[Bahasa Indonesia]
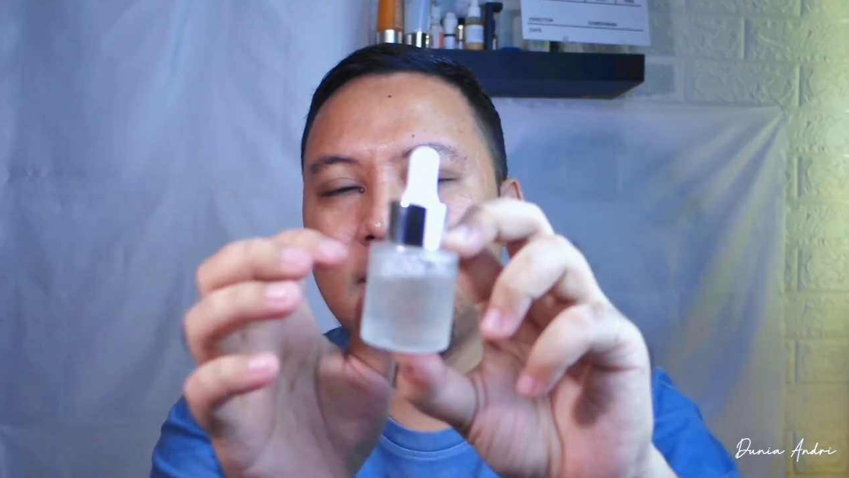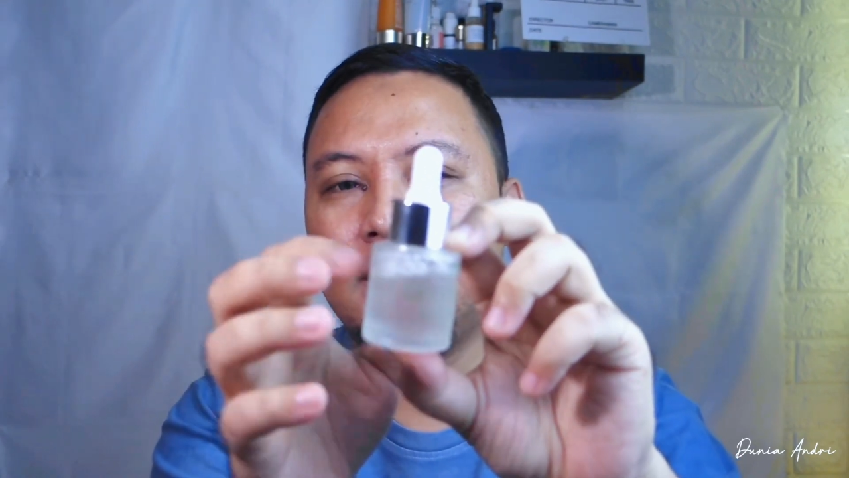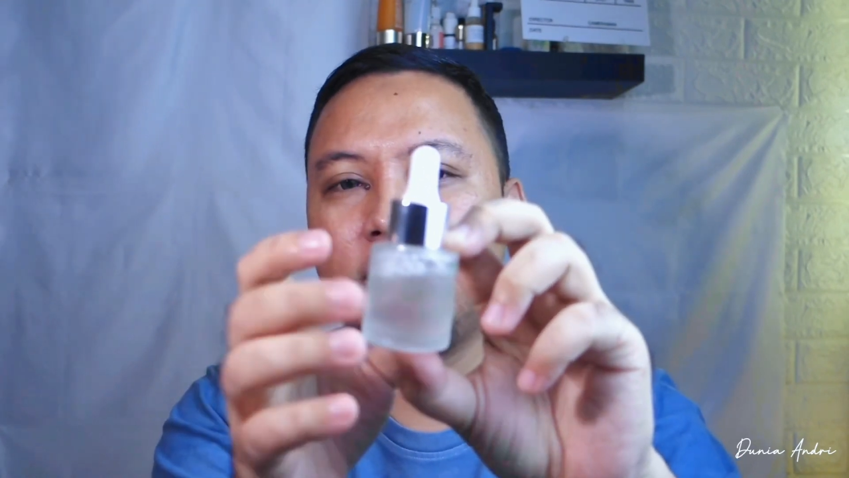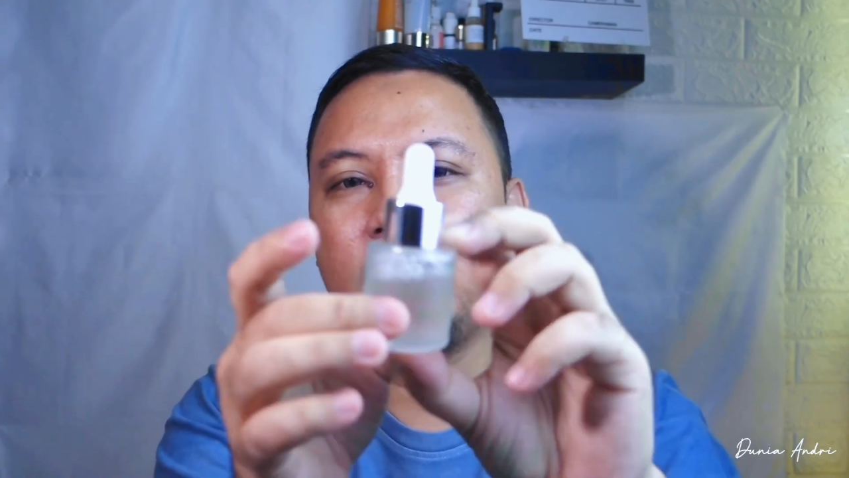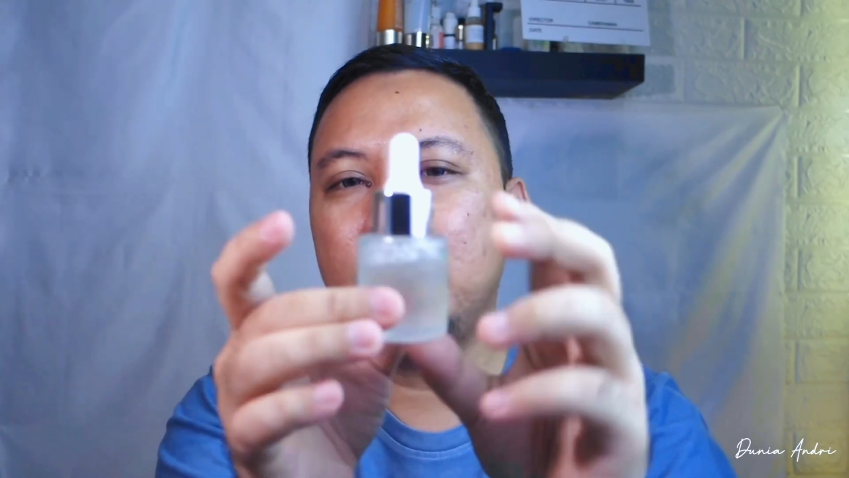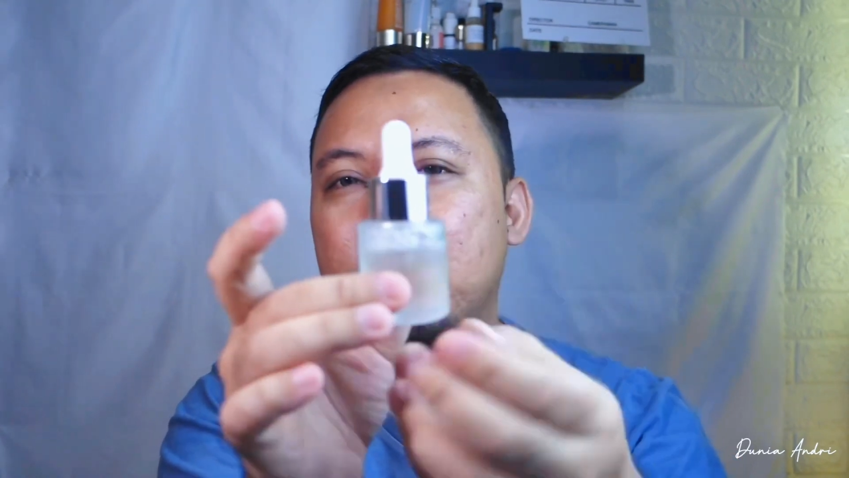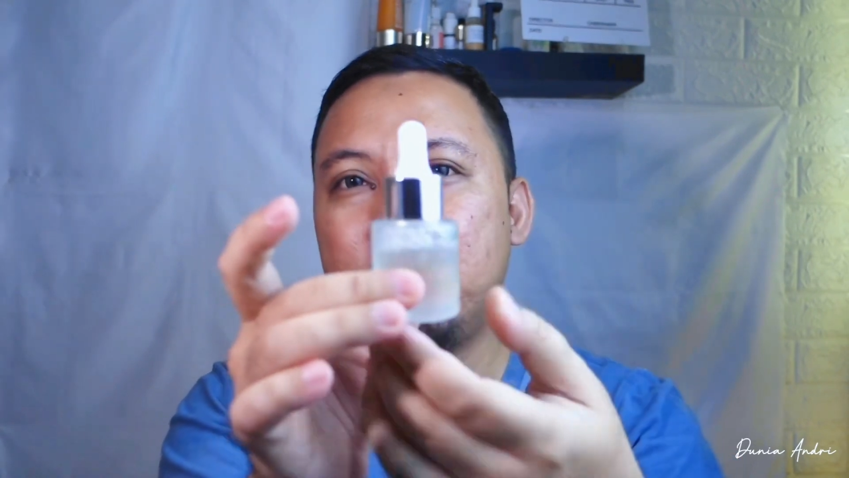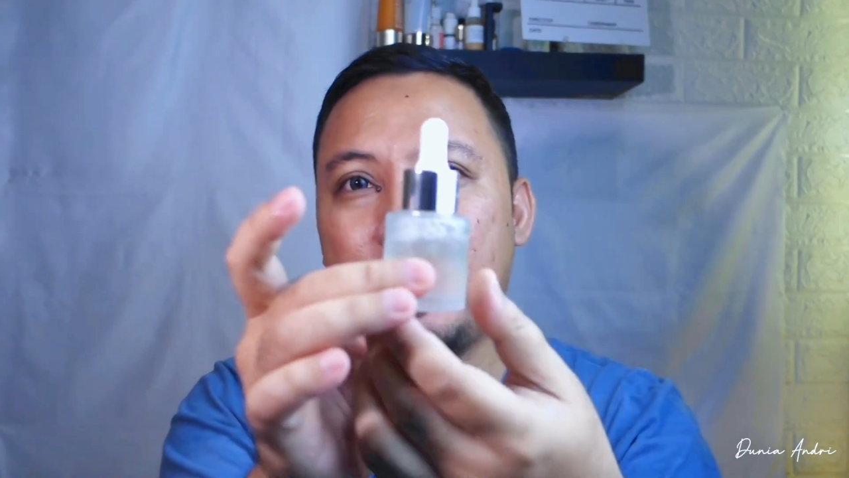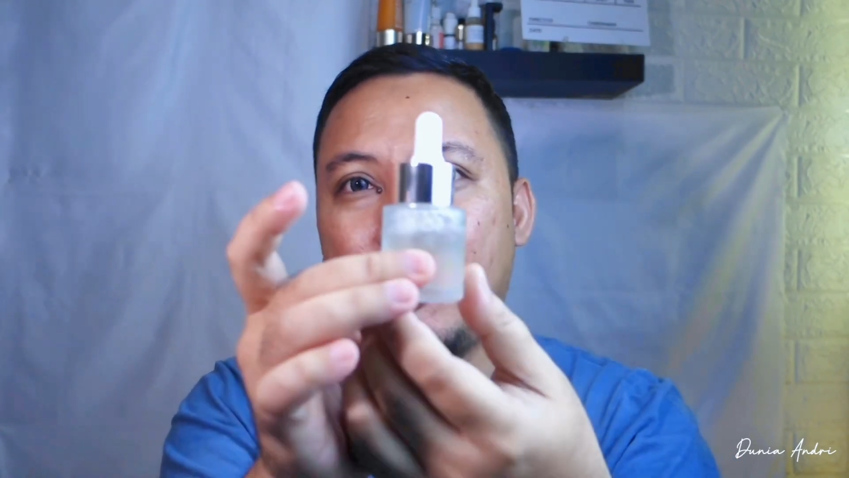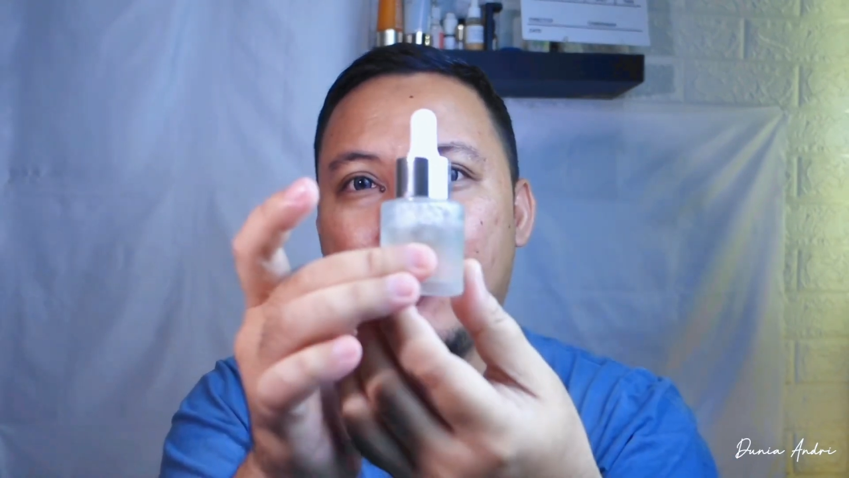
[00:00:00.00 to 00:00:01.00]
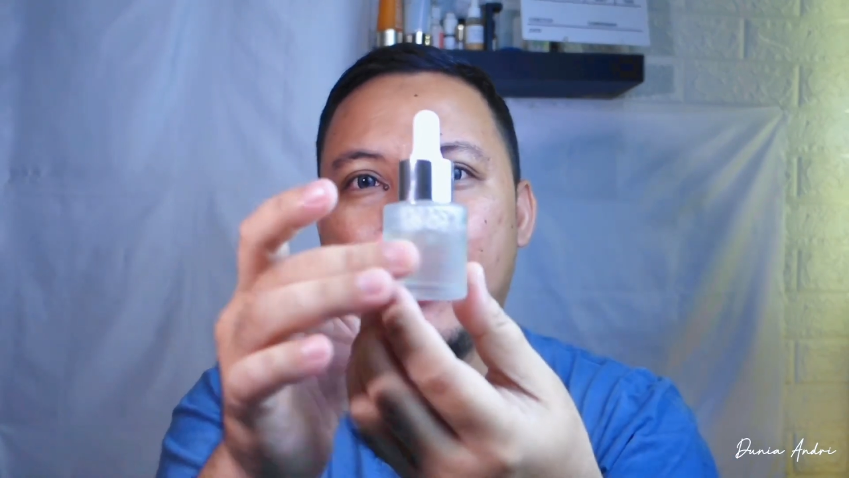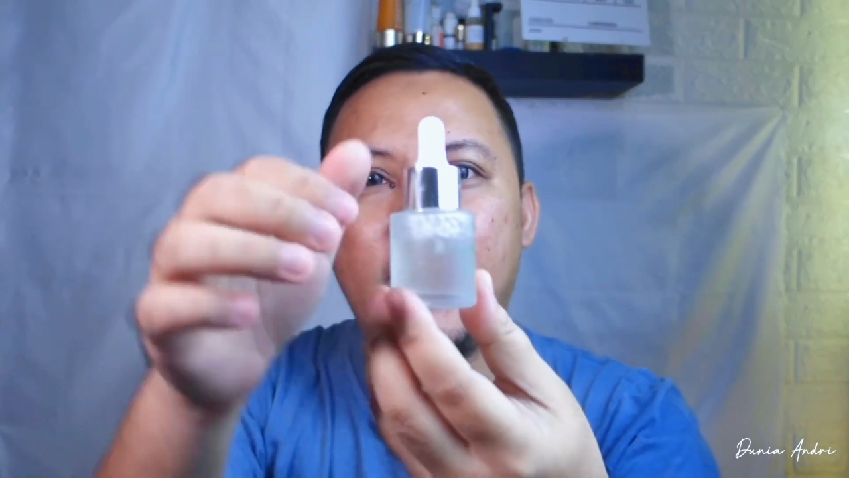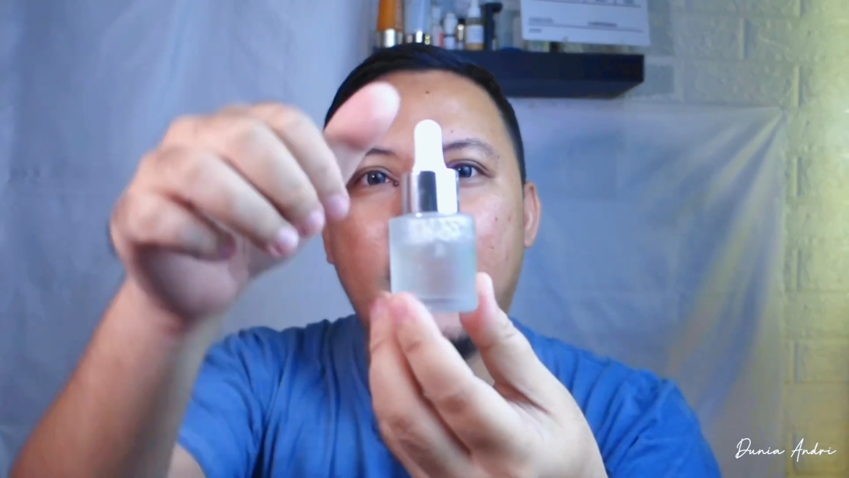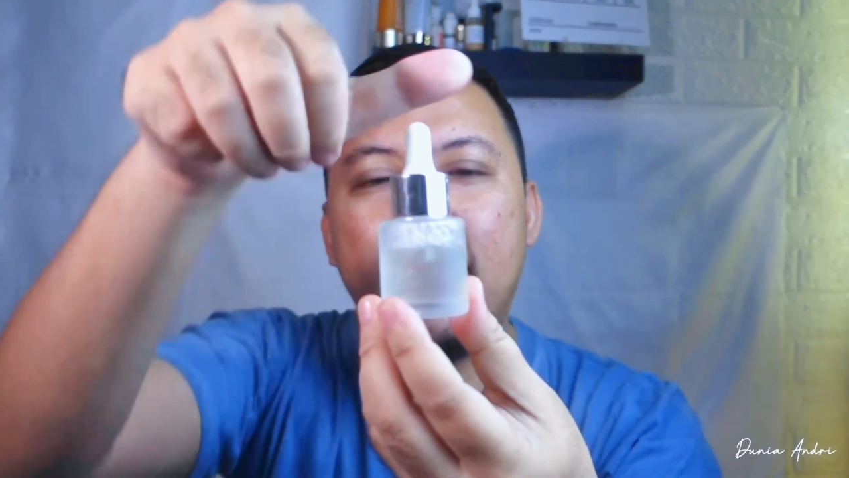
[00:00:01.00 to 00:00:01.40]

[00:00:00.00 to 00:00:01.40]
ini mewah ya